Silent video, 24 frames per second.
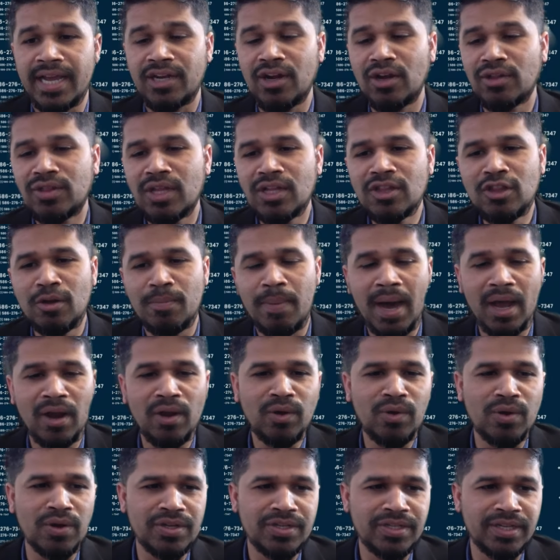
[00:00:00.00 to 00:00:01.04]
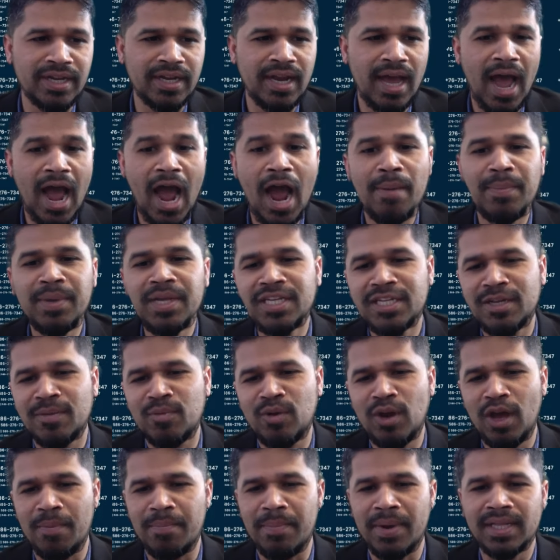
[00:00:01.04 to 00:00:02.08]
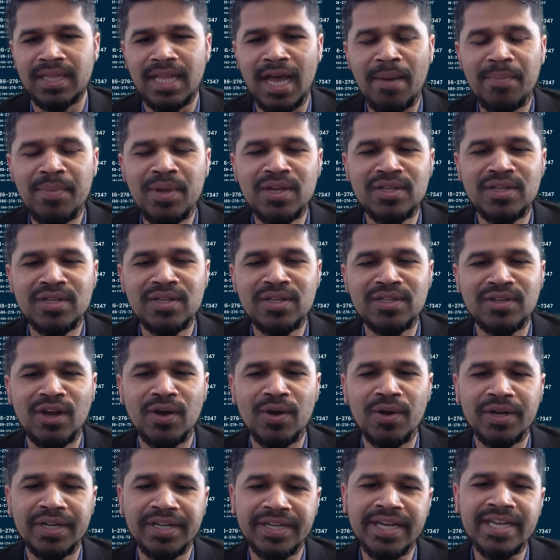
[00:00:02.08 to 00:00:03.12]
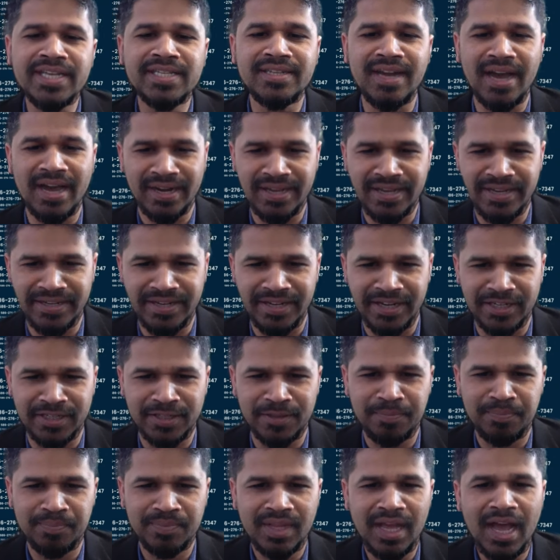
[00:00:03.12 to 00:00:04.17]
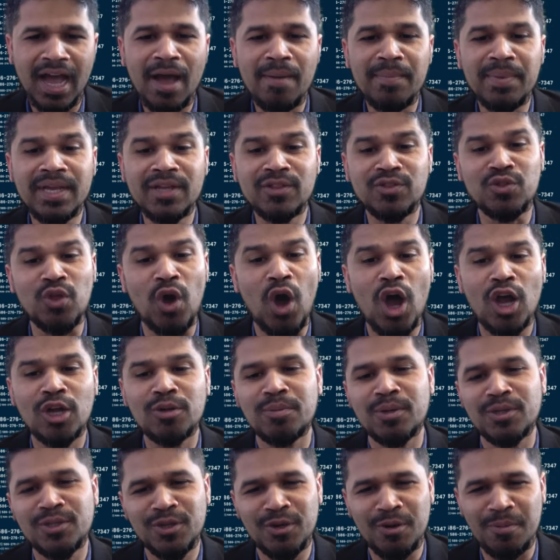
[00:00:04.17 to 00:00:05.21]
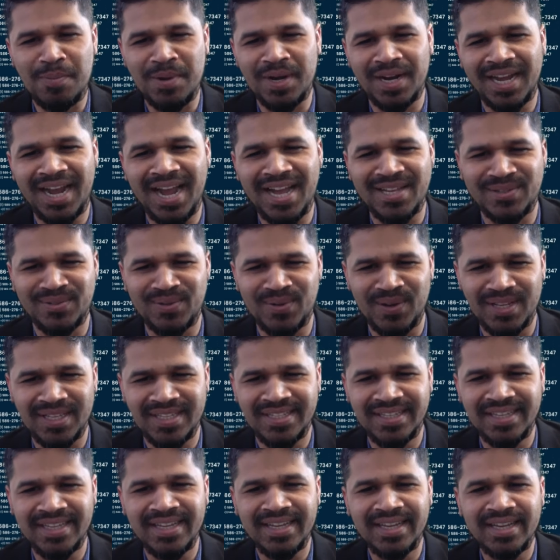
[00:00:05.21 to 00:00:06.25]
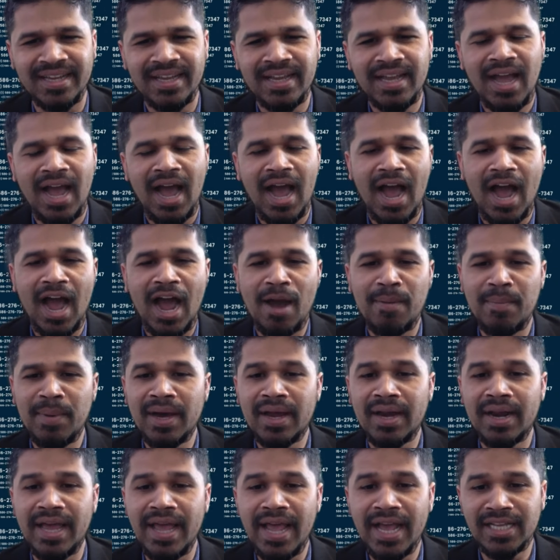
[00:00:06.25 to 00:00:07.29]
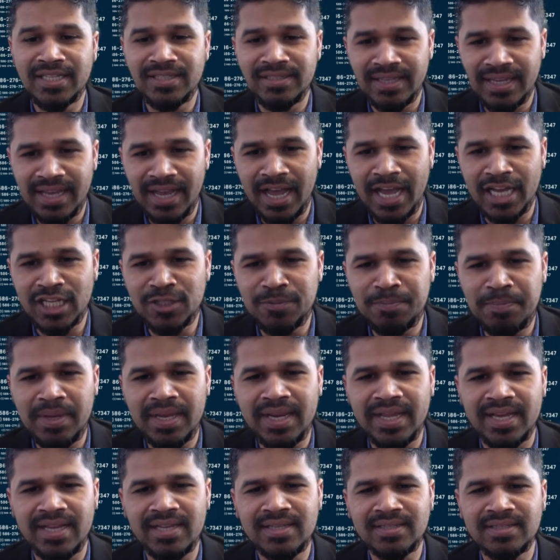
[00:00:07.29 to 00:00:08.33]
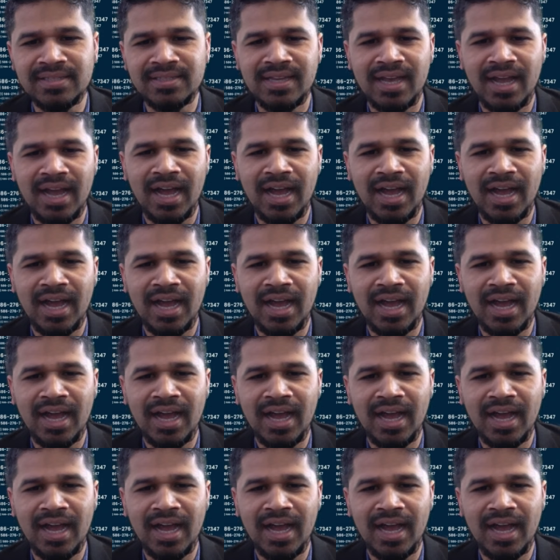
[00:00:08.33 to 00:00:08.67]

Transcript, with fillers: এটা অত্যন্ত ভালো কোশ্চেন আমি সেগুলো আমার আমি হচ্ছিল টেস্ট আর্কিটেক্ট আমি দশ বছর উপরে কাজ করেছি আমার এক্সপিরিয়েন্স